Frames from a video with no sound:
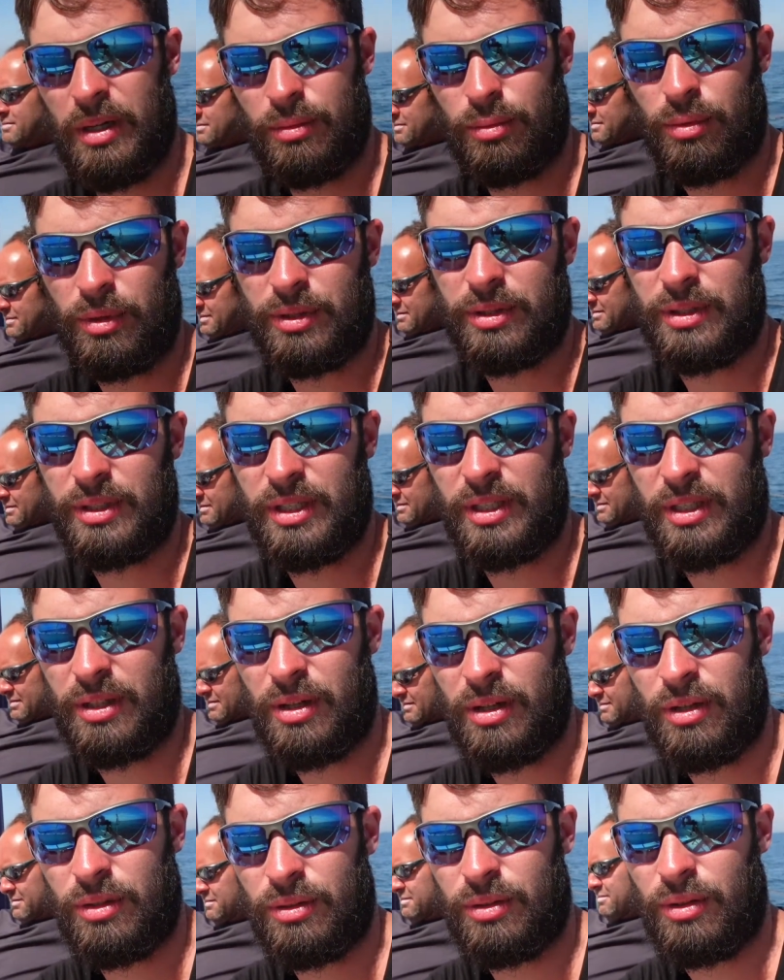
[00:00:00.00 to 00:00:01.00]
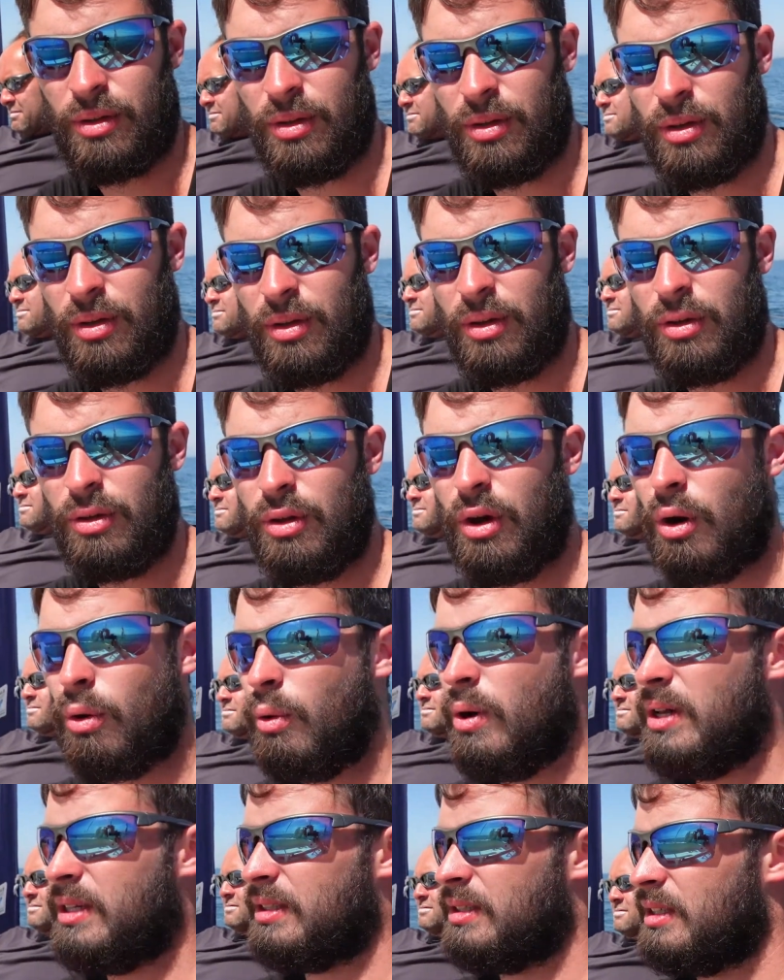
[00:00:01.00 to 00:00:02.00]
350 euh,
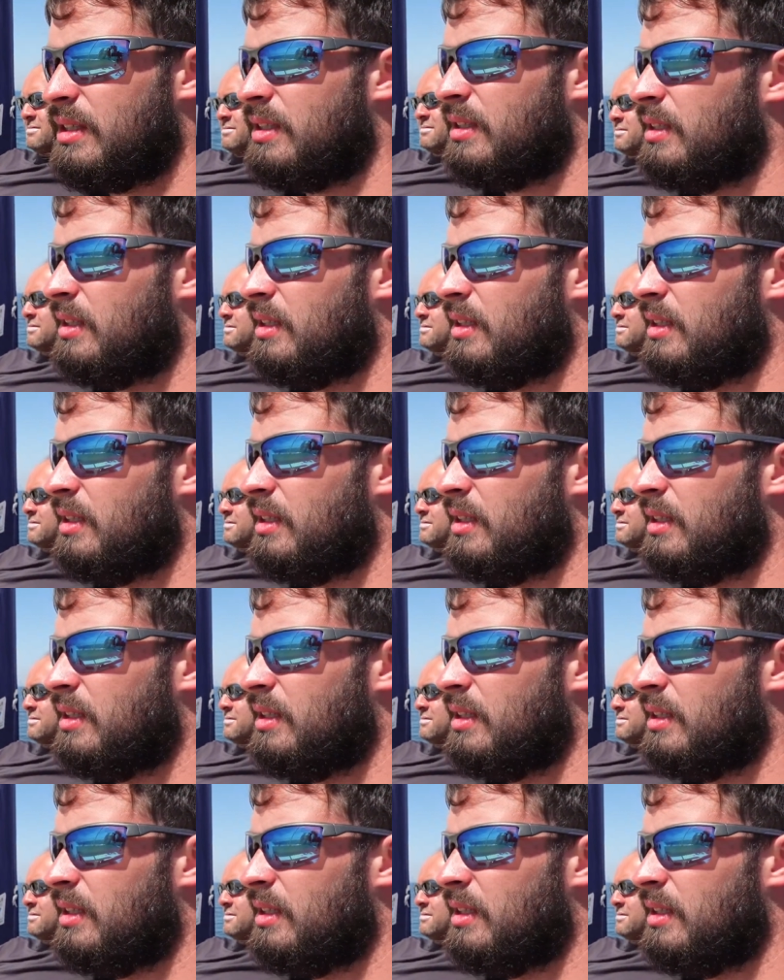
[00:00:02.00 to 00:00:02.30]
nord-ouest. Hein.